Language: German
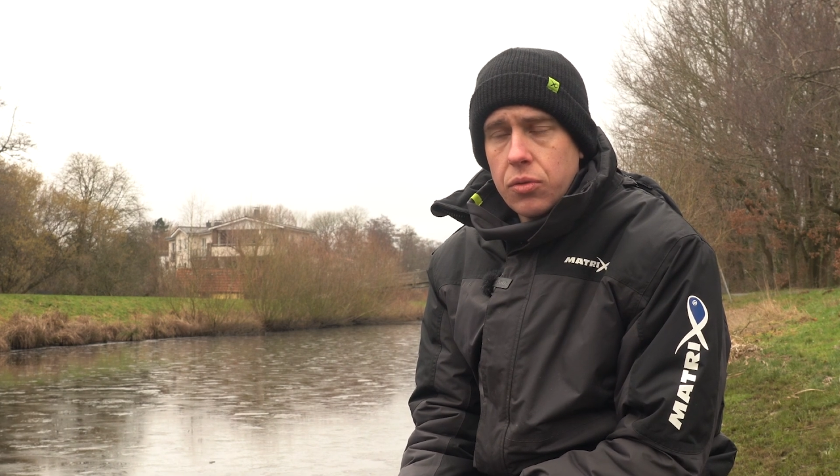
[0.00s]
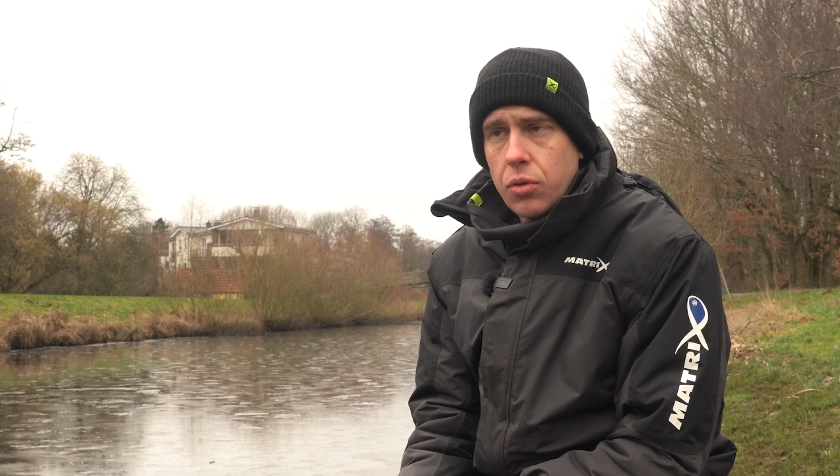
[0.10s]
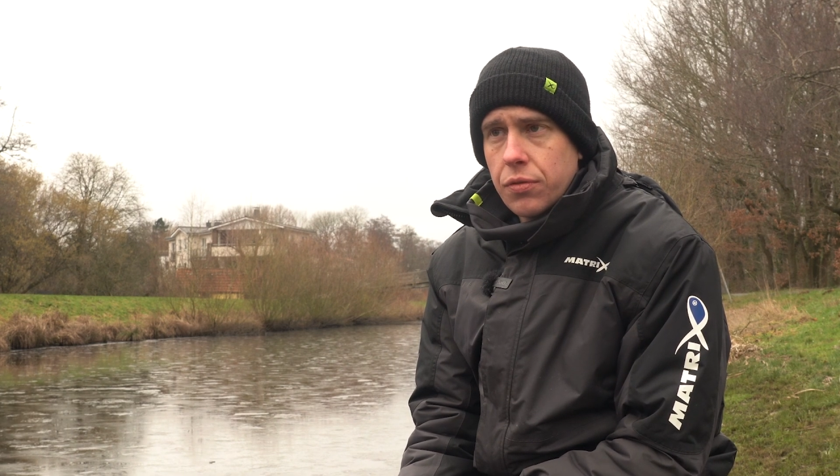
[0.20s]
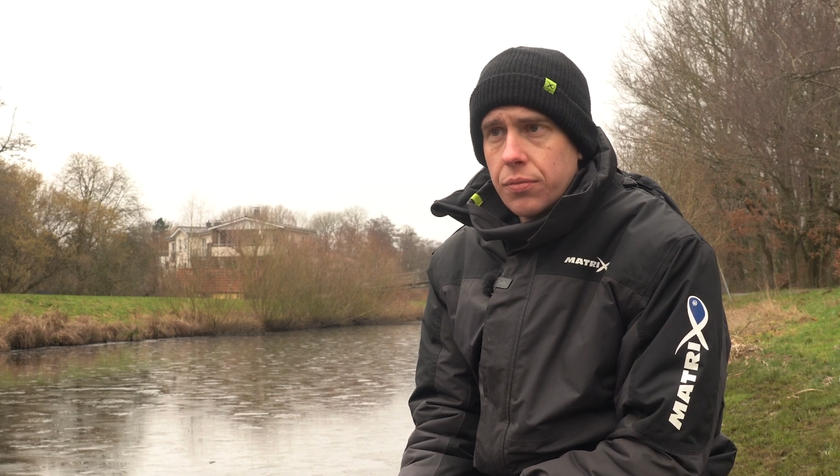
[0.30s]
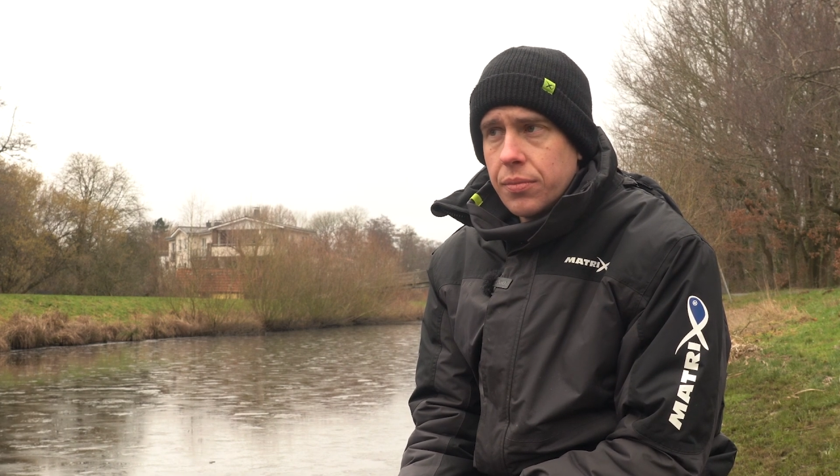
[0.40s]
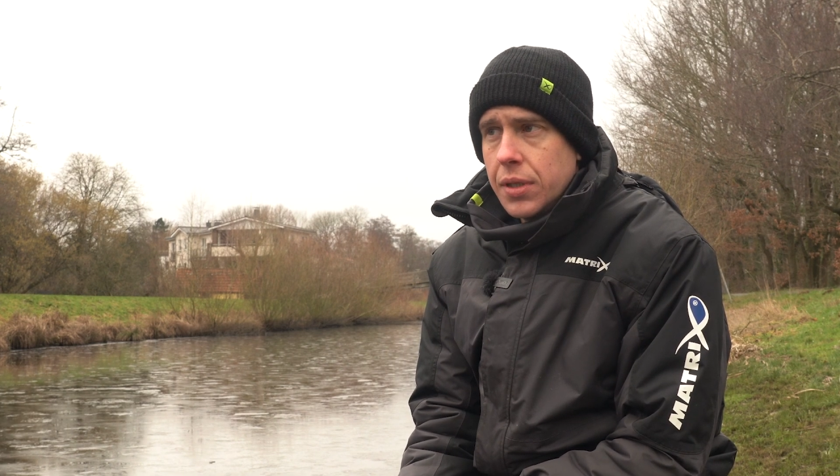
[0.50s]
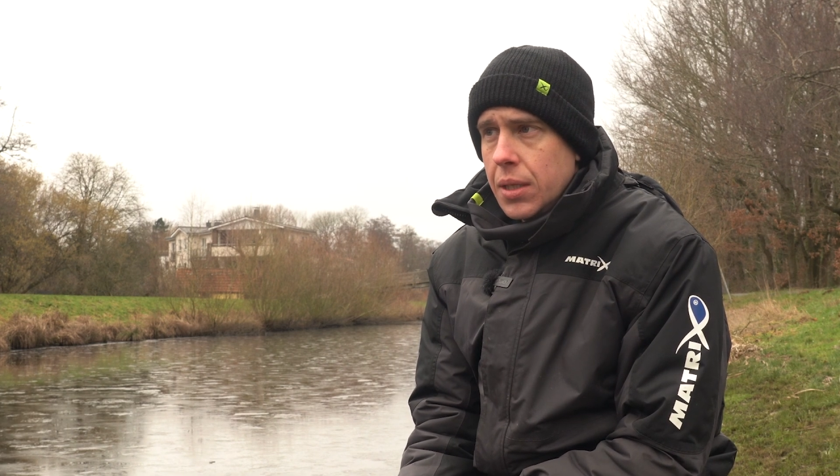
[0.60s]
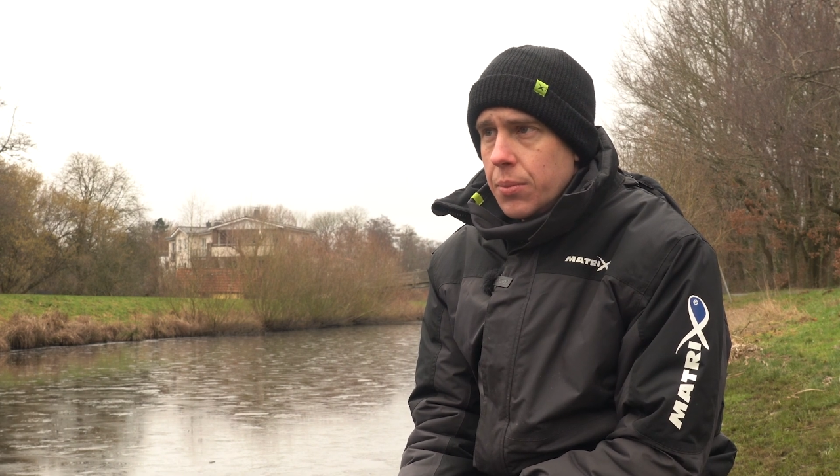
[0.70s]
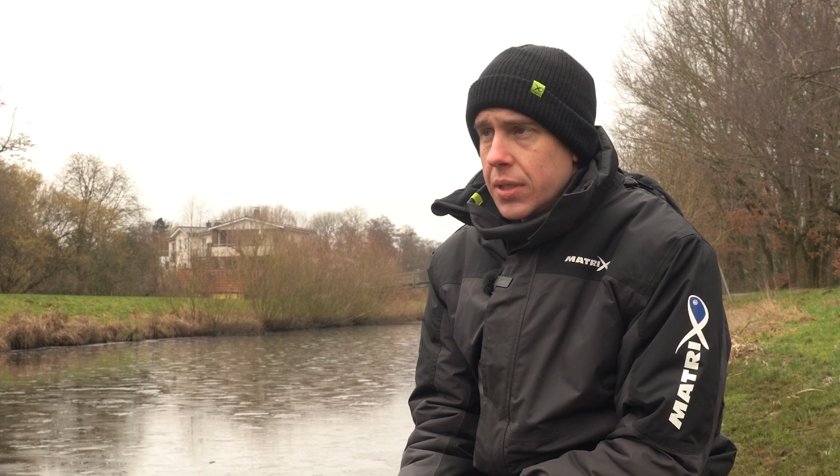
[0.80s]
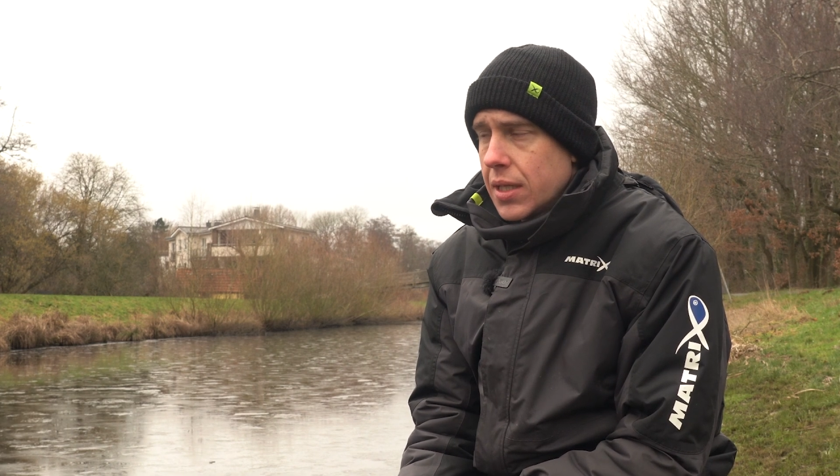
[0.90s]
dürfen
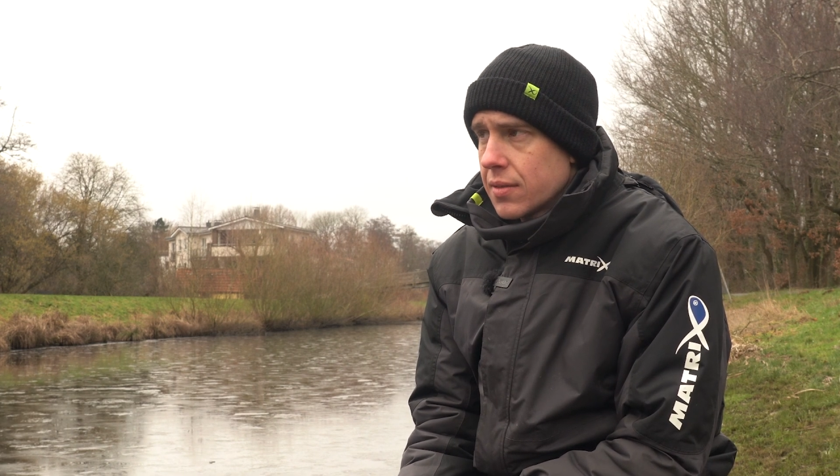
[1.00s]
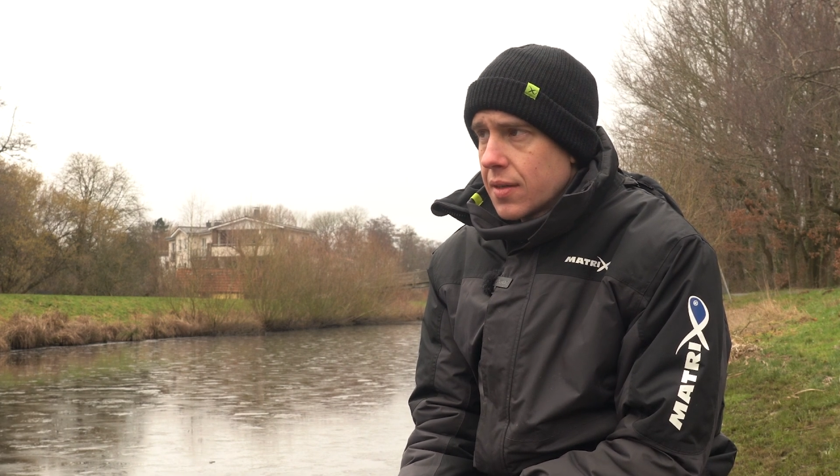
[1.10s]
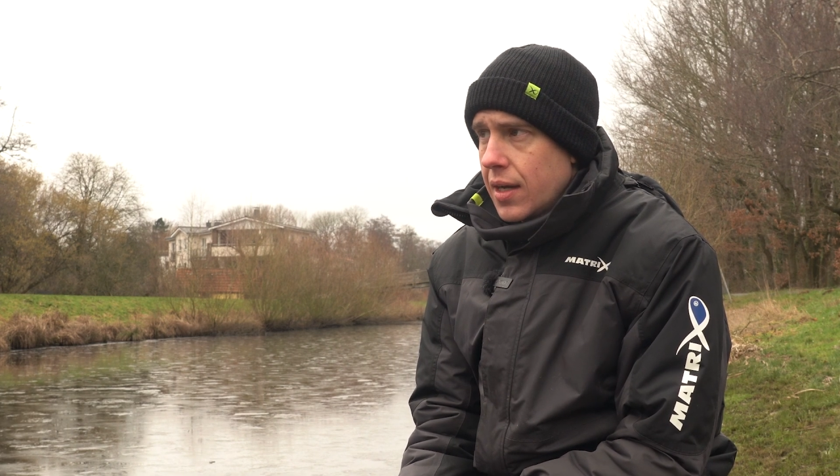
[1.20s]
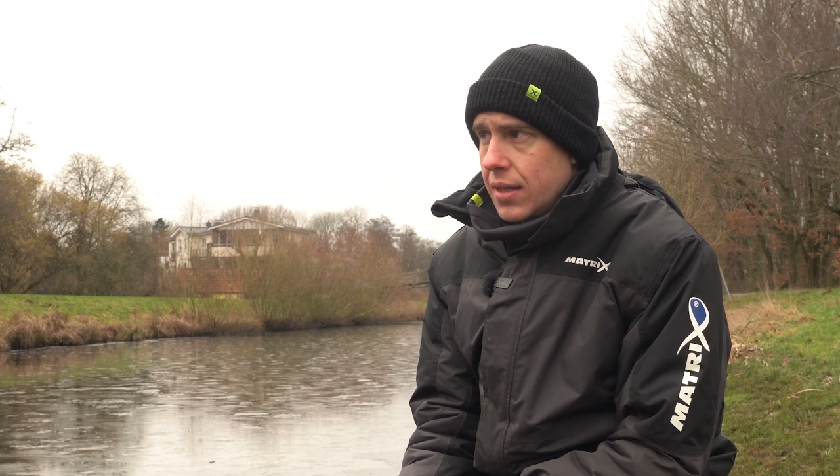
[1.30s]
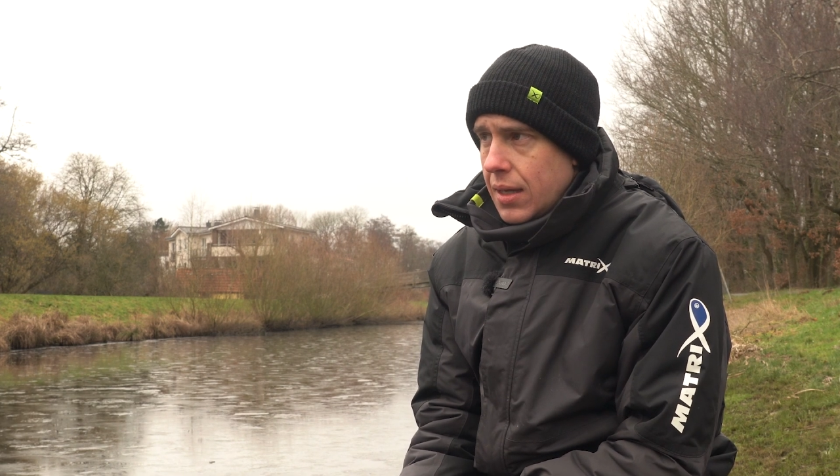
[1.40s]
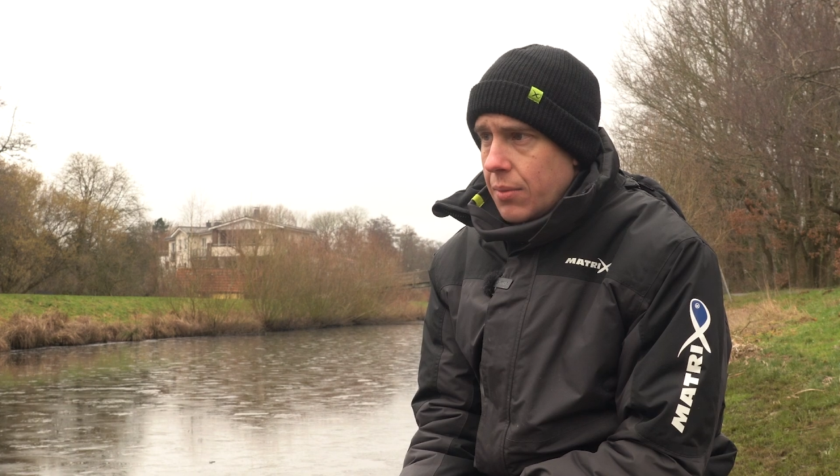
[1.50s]
mit der Zeit,